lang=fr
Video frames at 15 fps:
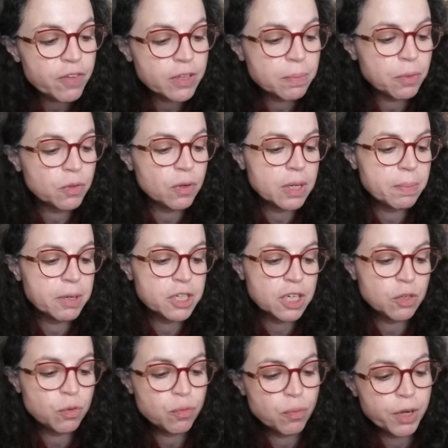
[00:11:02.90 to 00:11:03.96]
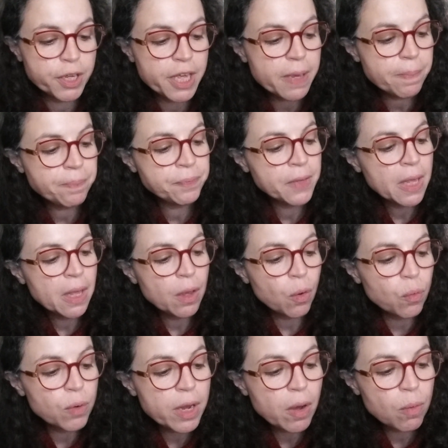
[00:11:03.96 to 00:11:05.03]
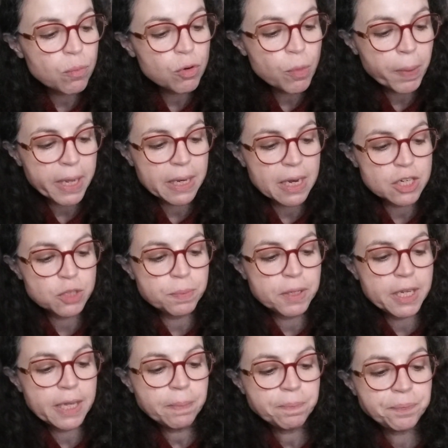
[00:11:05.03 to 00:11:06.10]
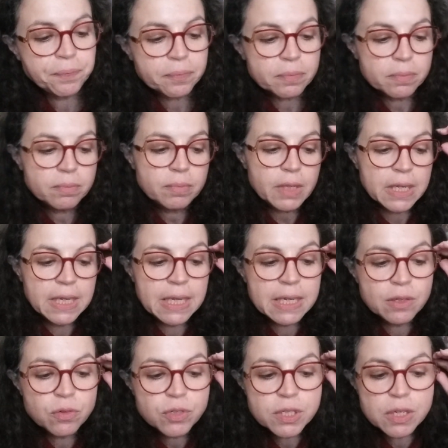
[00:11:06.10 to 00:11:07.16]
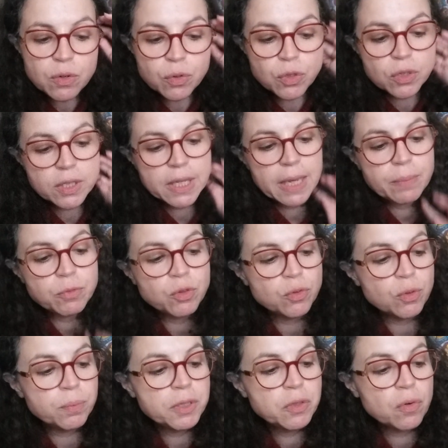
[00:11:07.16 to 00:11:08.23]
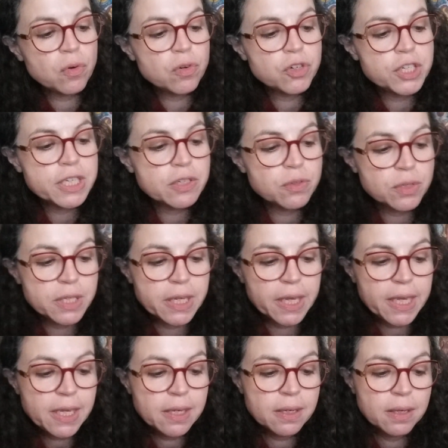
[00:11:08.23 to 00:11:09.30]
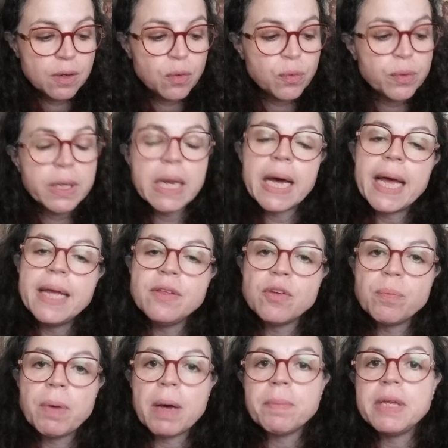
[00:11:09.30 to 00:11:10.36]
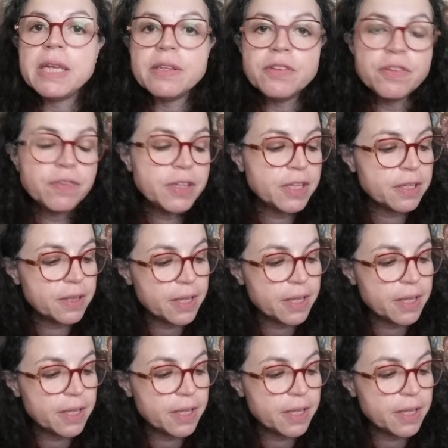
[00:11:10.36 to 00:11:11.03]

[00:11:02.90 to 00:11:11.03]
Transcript: dans l'imagerie du foyer, roulé en boule près de la cheminée, il est aussi le totem d'une mythologie ésotérique où il règne parmi les divinités.